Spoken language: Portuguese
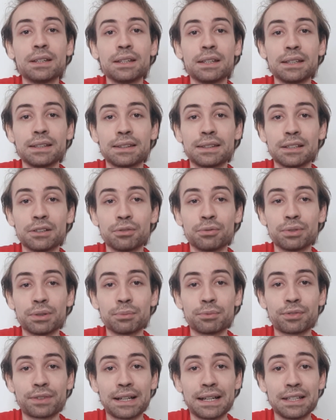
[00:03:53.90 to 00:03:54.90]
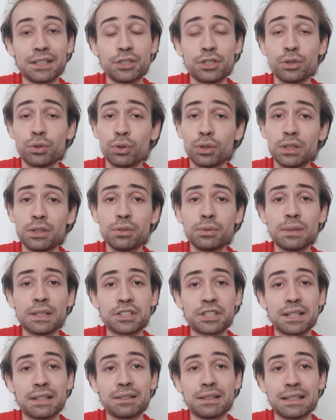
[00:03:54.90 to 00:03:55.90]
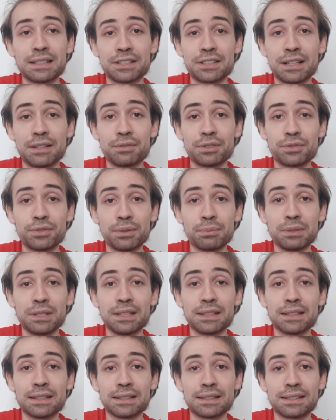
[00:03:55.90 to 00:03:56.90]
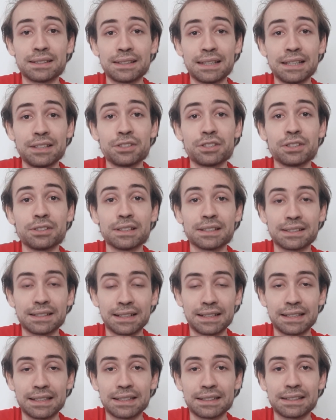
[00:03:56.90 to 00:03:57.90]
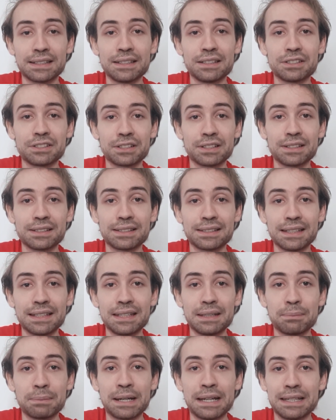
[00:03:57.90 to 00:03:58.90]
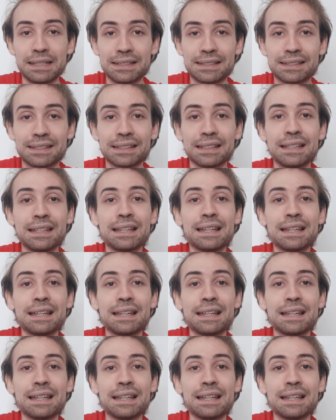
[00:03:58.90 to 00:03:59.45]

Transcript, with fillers: Então vamos ficar aí de olho, as chaves femininas têm tido essa característica de serem mais